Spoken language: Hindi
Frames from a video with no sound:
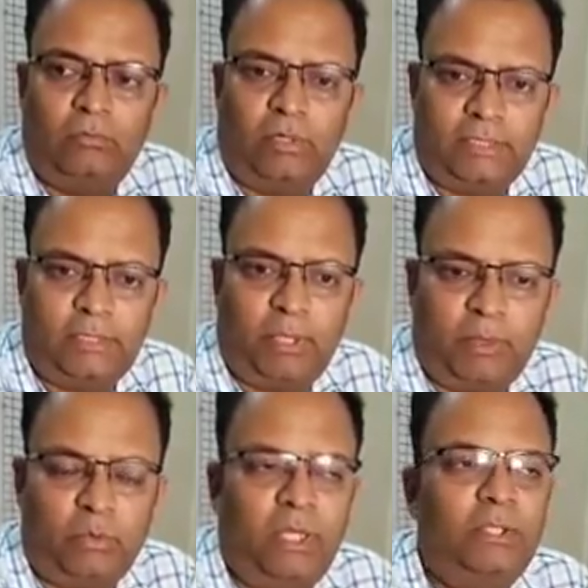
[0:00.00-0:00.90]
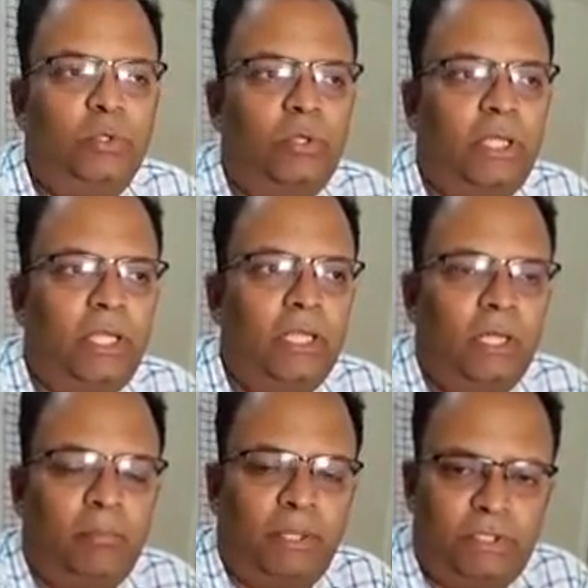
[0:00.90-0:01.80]
वहाँ से प्राप्त हुआ है जो कि
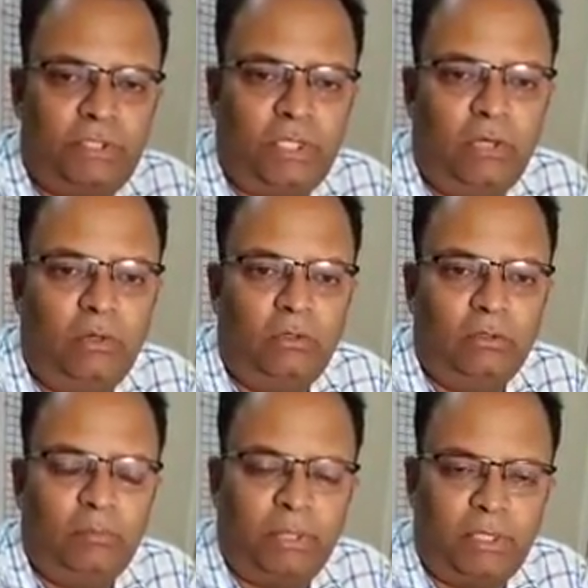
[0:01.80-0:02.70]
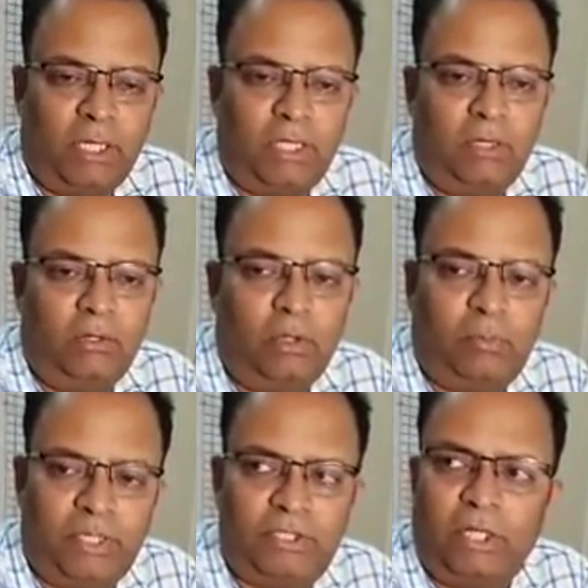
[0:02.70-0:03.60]
पच्चीस किलो पंद्रह किलो और
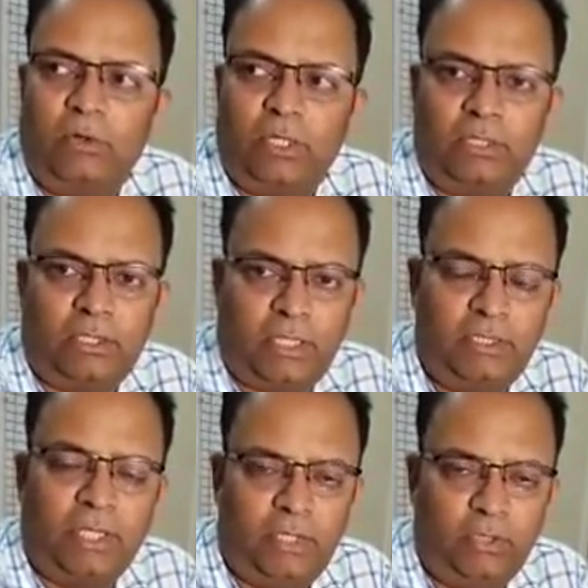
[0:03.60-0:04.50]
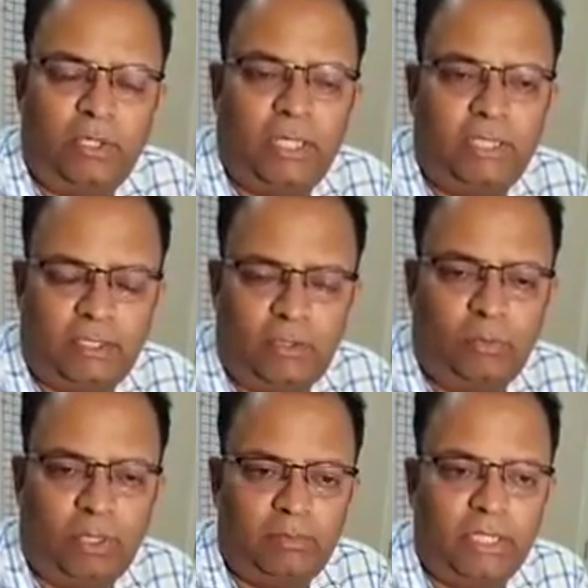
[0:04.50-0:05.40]
पाँच किलो की थैलियों के अंदर
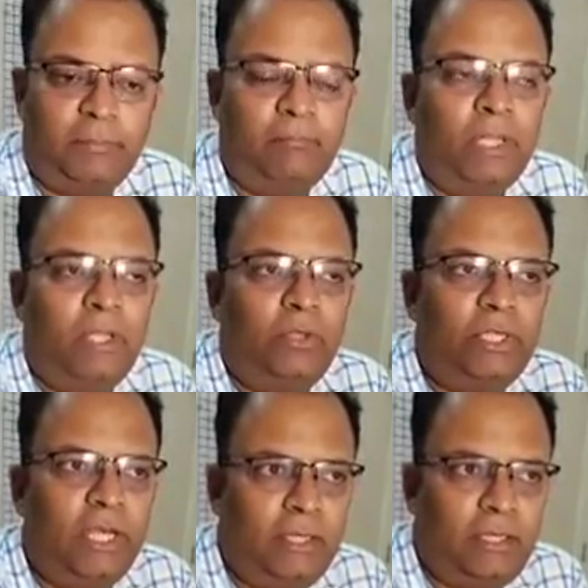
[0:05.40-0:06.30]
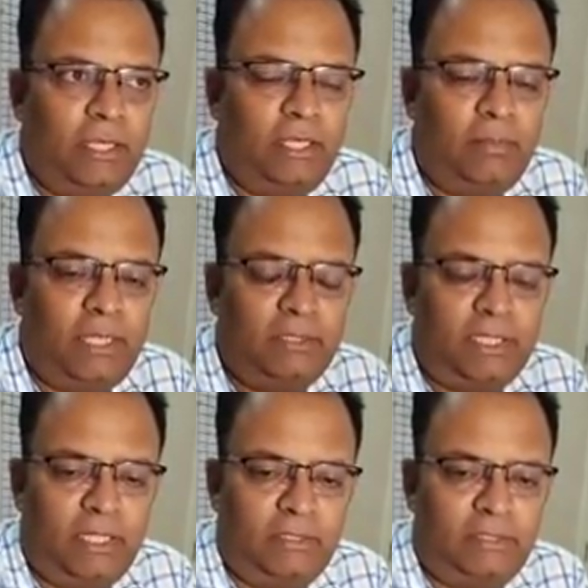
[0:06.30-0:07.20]
उपलब्ध है तो ये आटा है हमारा
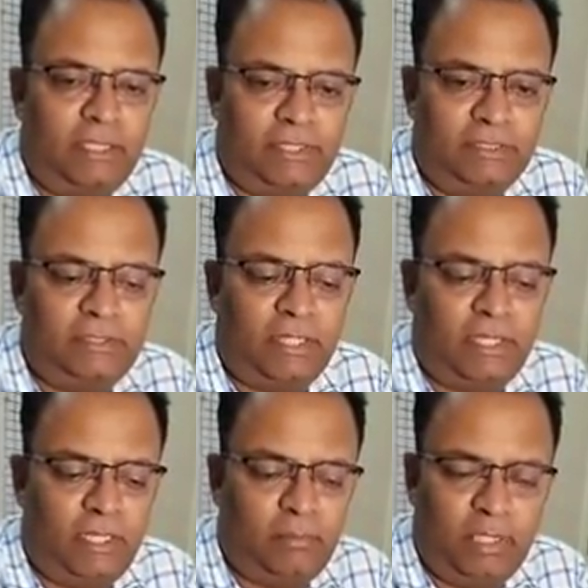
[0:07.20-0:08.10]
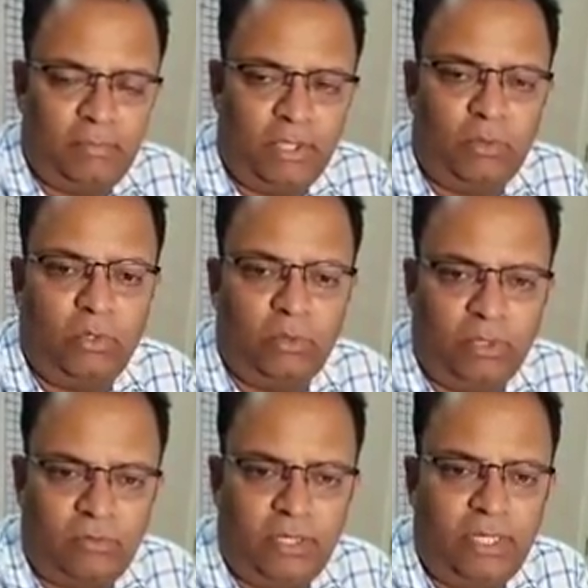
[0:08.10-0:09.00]
सारा का सारा सीज करके हमने अपने गोडाउन में
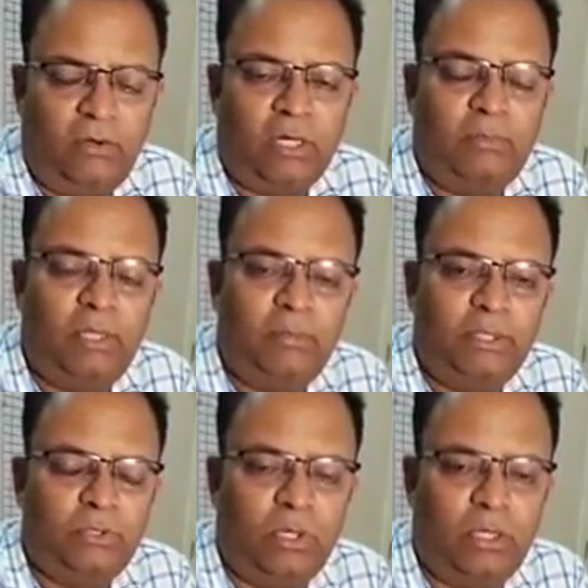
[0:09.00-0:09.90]
रखवाया और अब हम इस